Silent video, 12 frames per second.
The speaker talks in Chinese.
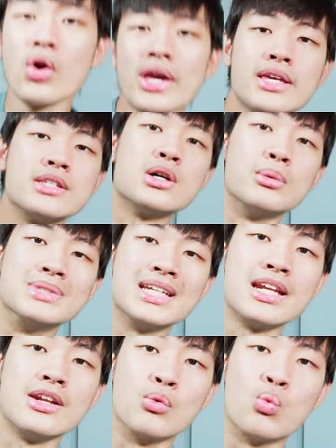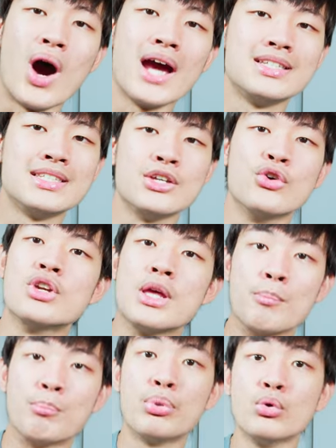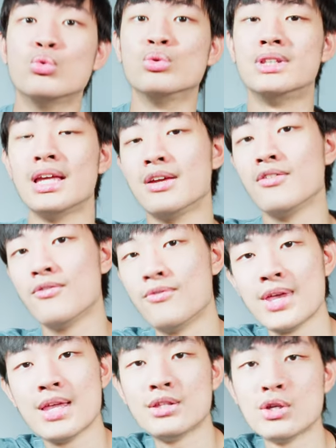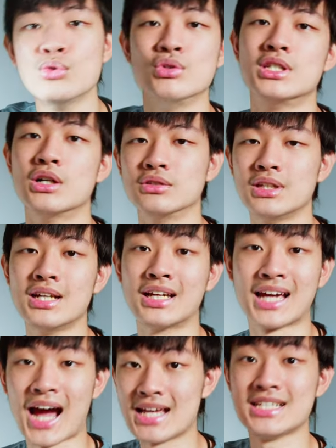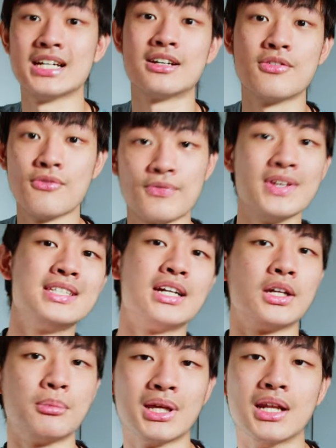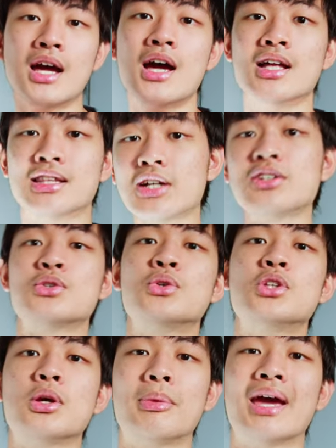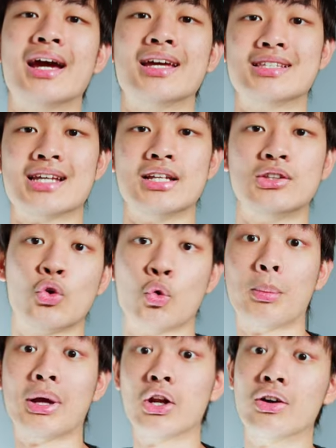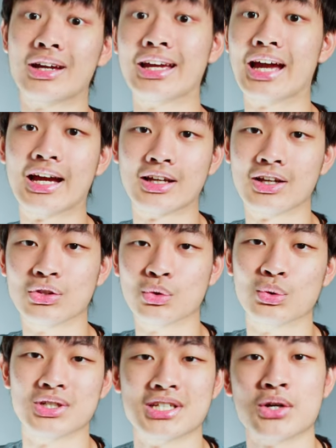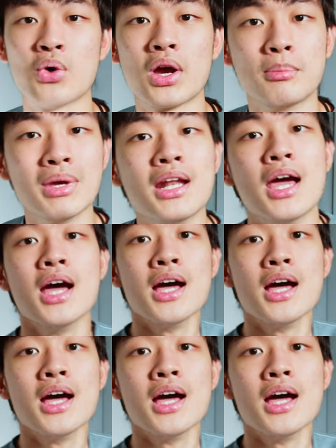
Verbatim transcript: OK，在我们今天的 y c o 年布丁 V2 小灯的开箱跟分享影片，当然喜欢这影片按赞，订阅我们频道可以看更多的相关影片。